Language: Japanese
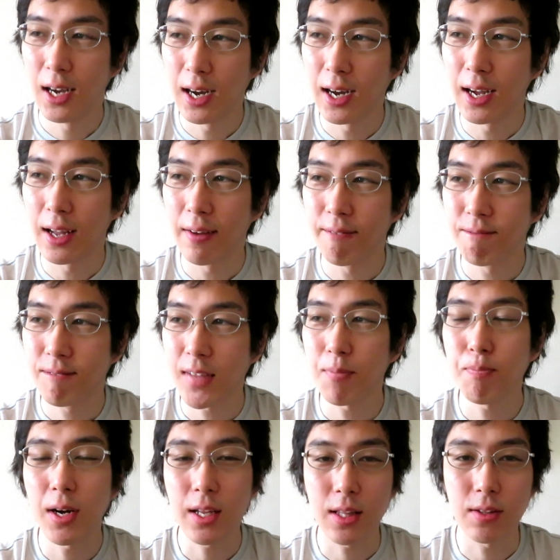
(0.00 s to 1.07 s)
はい、
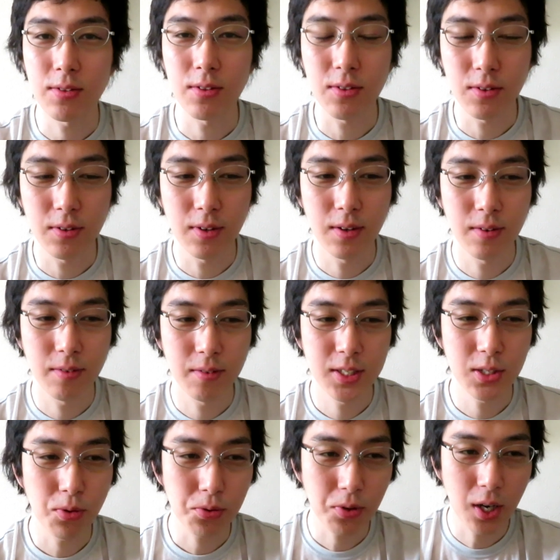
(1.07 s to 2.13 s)
やっぱりねその
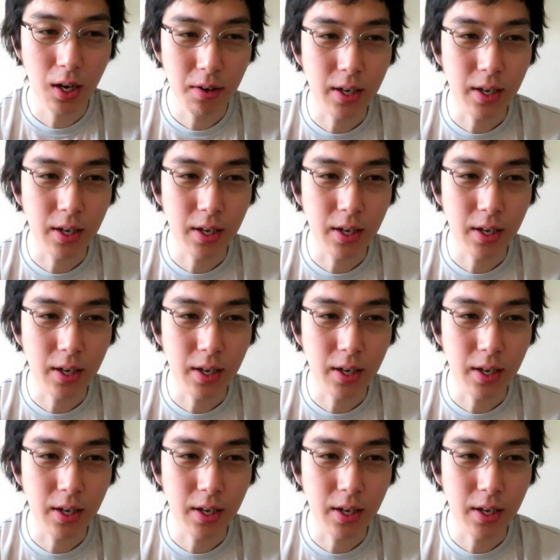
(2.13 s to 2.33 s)
仕事が